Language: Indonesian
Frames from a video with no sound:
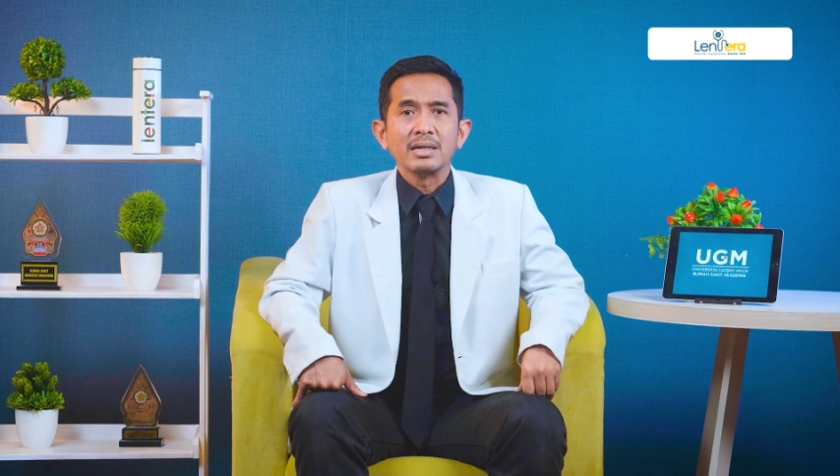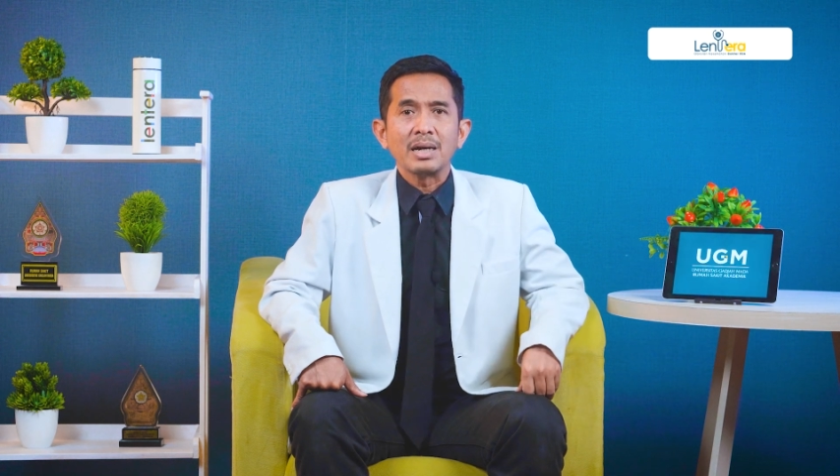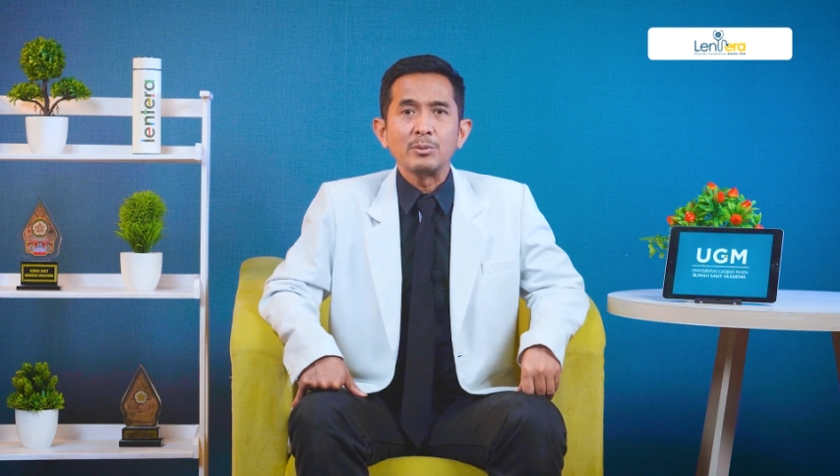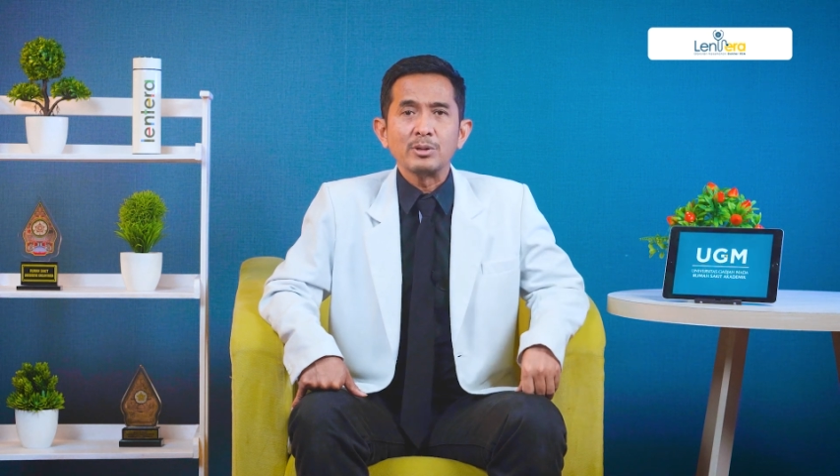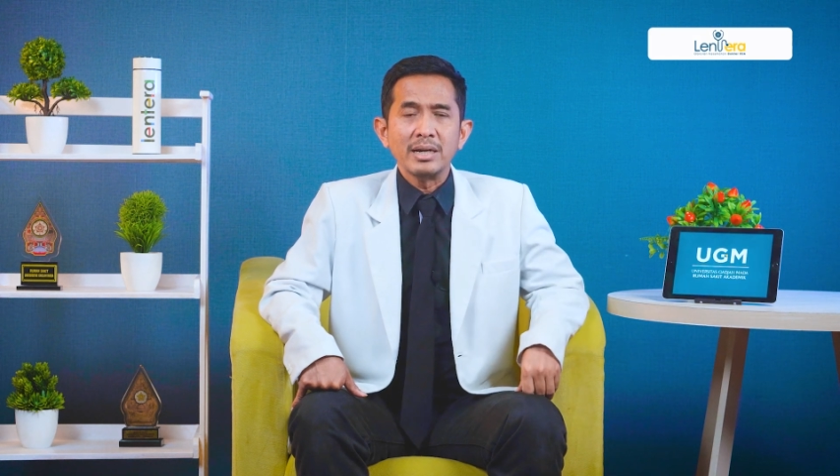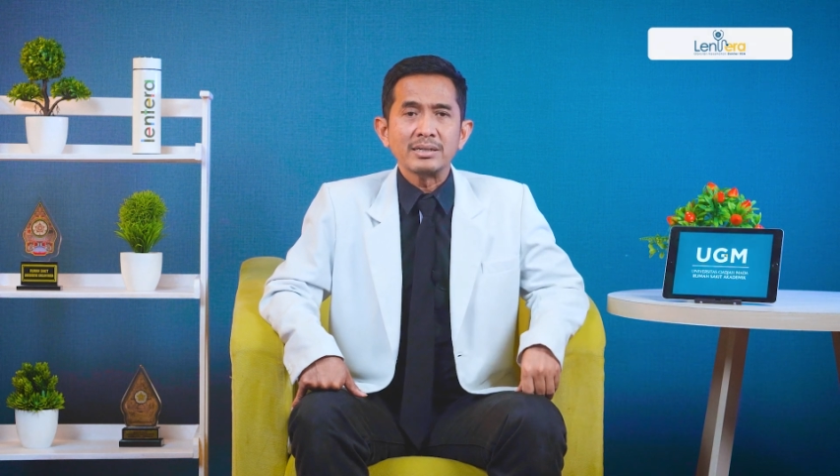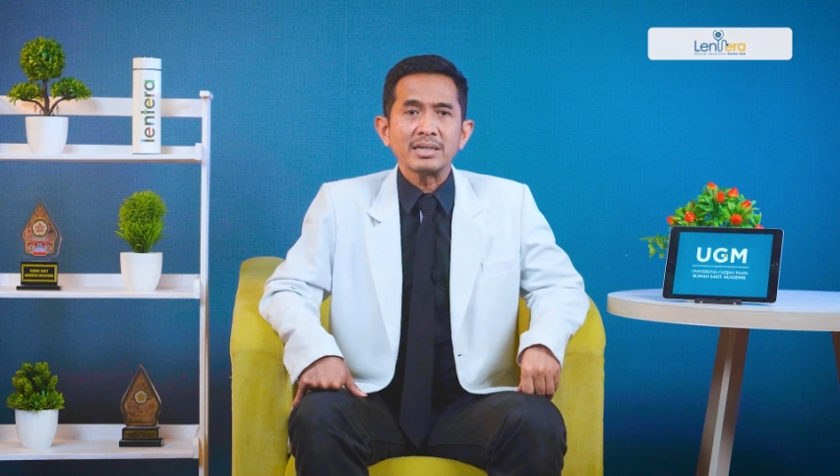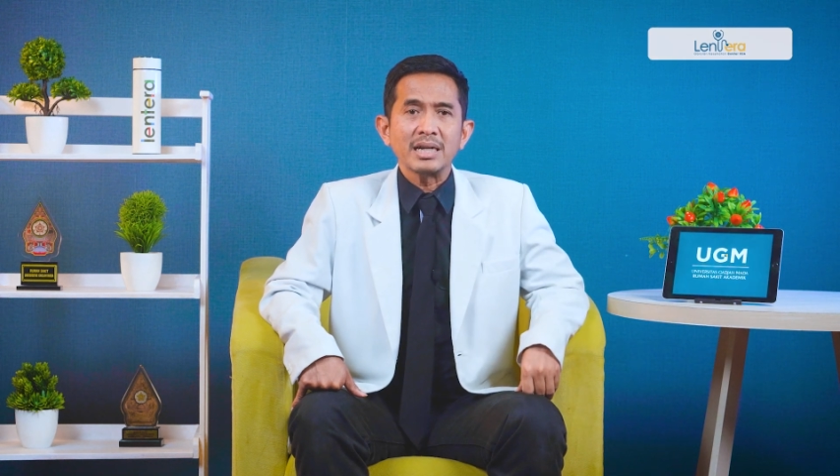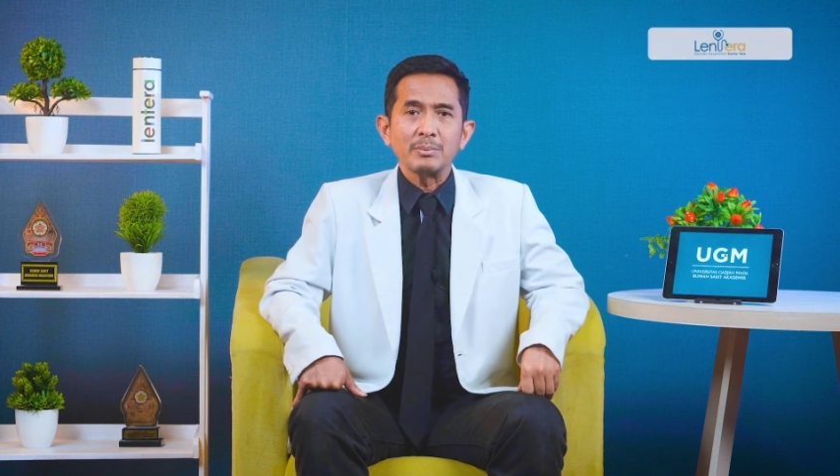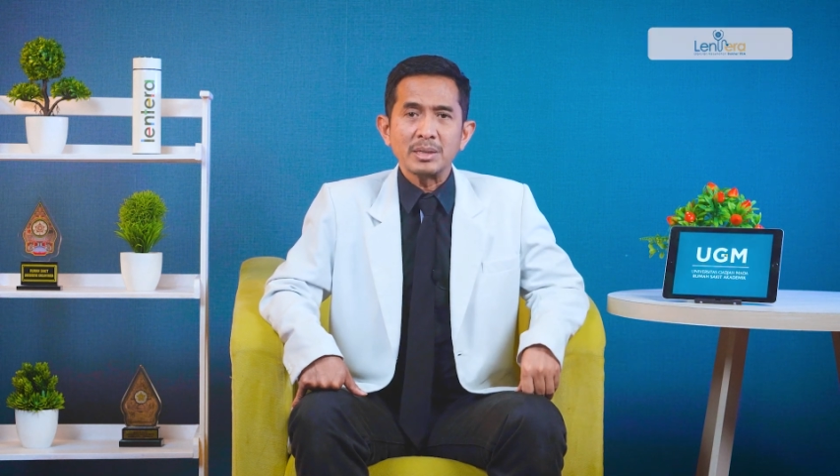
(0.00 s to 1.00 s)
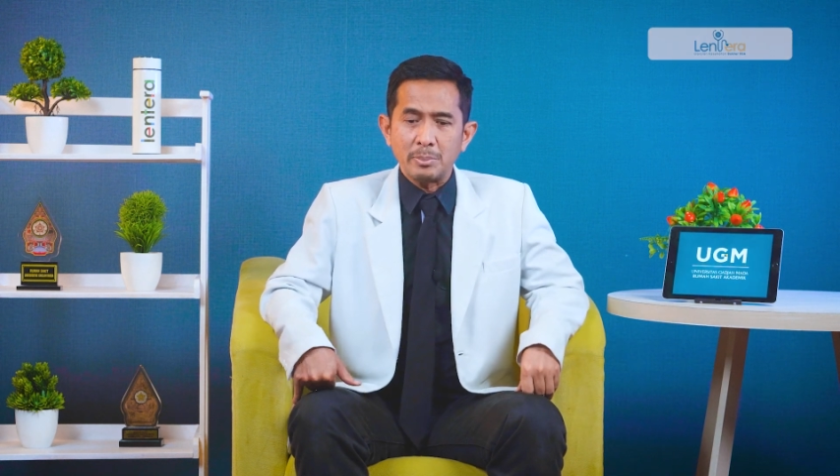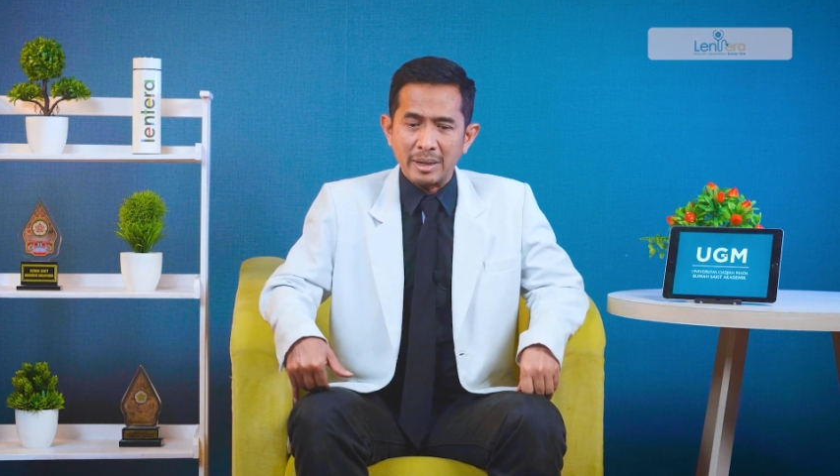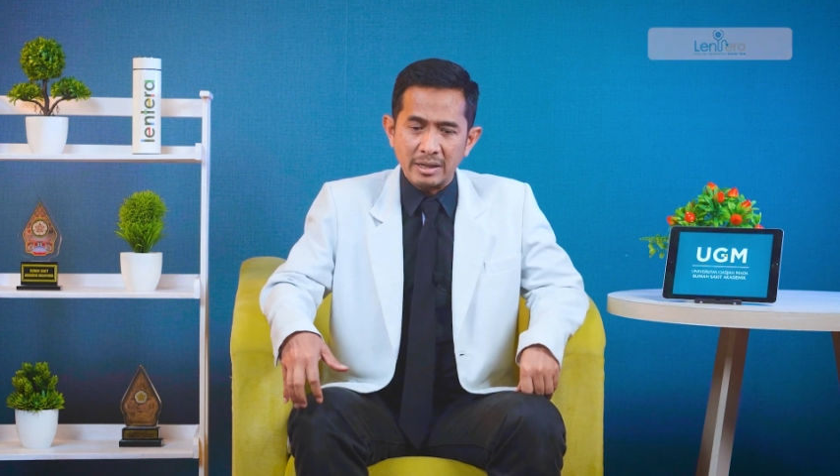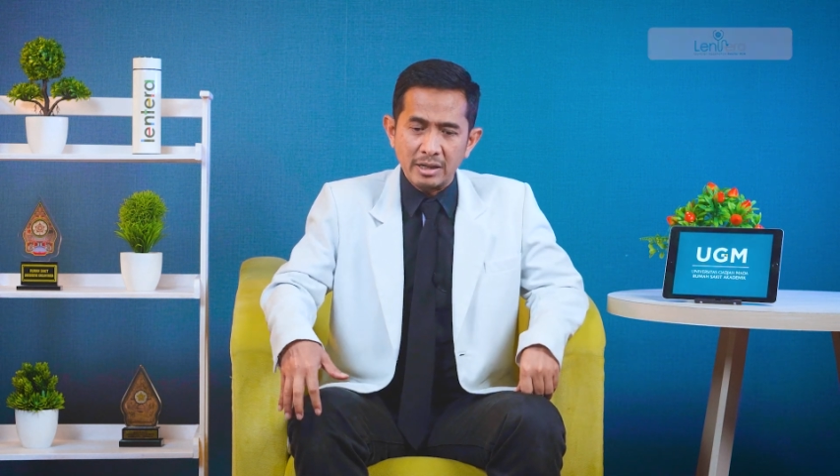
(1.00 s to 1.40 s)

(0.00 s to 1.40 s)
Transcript: kemudian sering menyebabkan